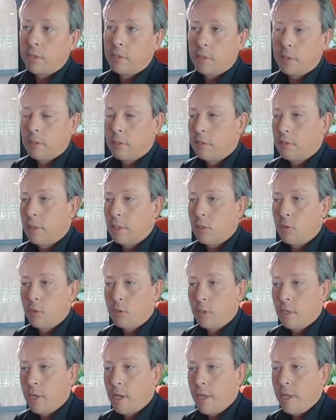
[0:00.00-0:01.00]
C'est-à-dire que
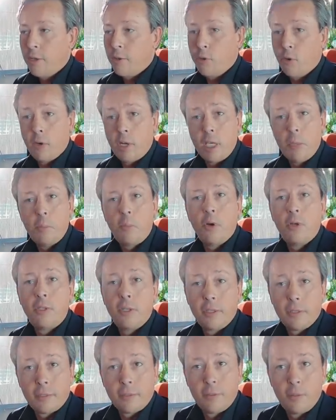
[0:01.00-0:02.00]
quand
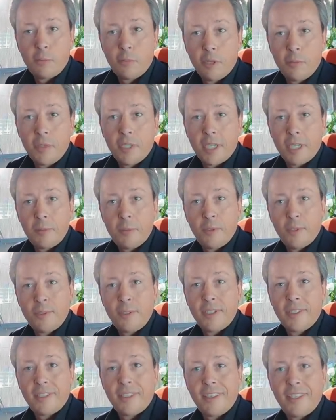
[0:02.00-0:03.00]
l'iPod, le premier
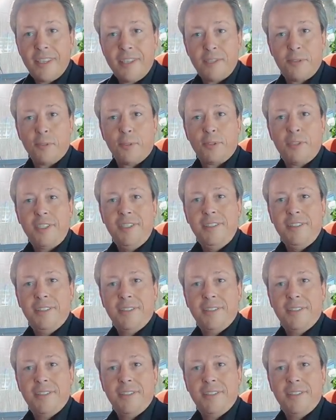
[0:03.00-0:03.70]
iPod, est sorti,